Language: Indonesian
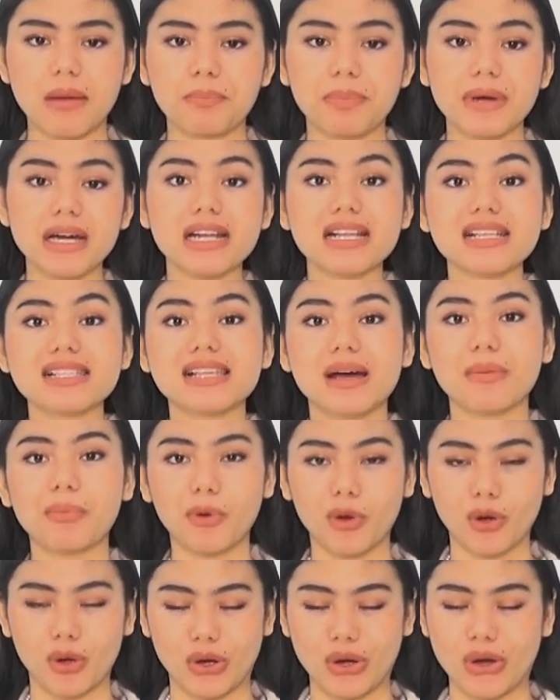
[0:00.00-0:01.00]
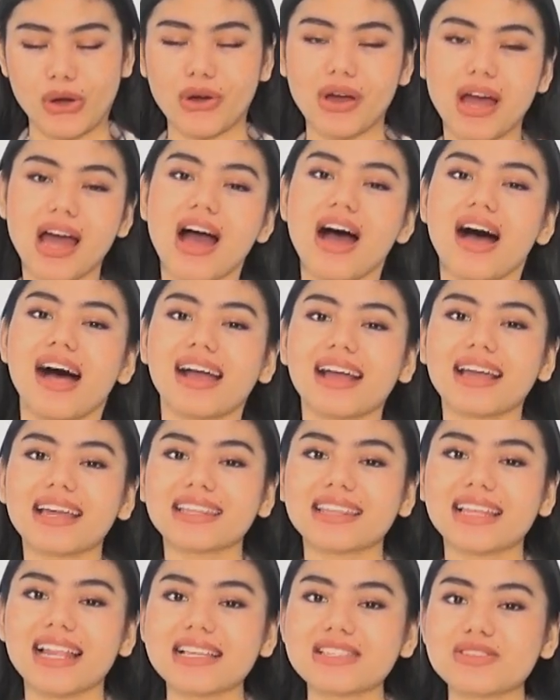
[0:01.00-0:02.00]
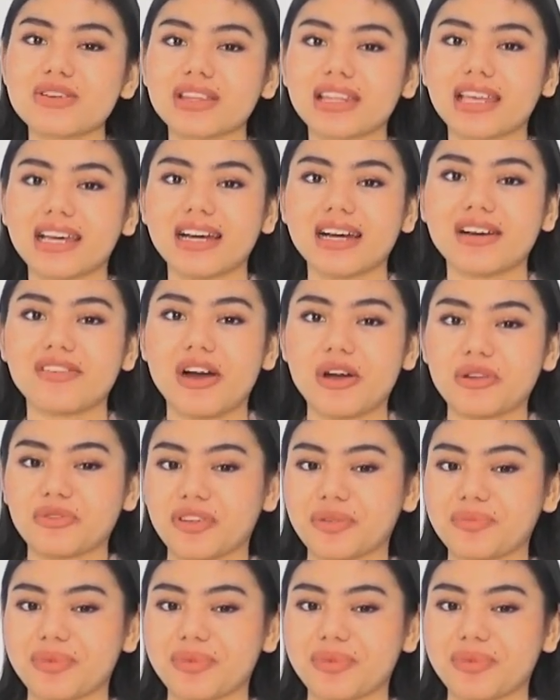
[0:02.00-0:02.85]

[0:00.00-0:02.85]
per 10. Oke, kita lanjut ke outfit